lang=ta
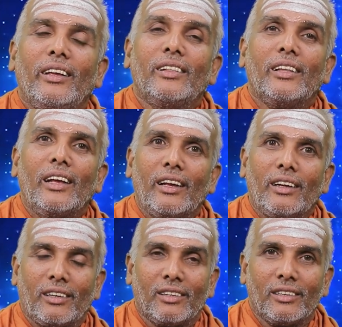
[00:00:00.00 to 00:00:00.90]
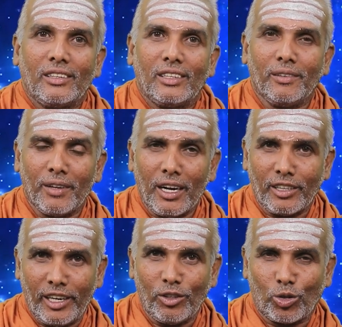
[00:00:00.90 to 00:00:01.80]
இந்த
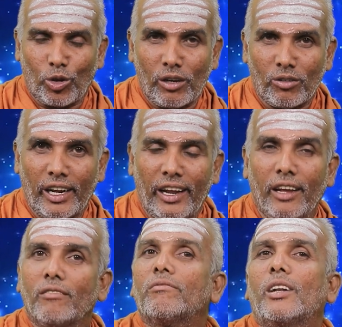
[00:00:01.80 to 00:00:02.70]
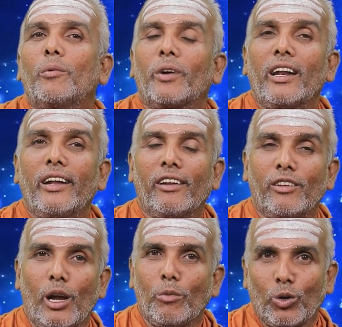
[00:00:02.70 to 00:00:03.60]
சிவராத்திரின்னு சொன்ன உடனே நமக்கெல்லாம் என்ன
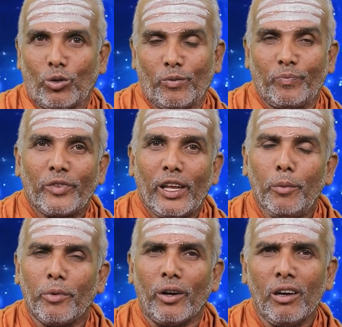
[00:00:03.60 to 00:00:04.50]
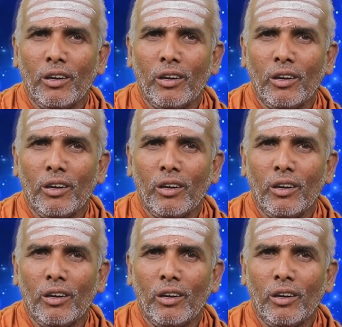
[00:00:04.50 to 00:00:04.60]
ஞாபகம் வரும் இப்போ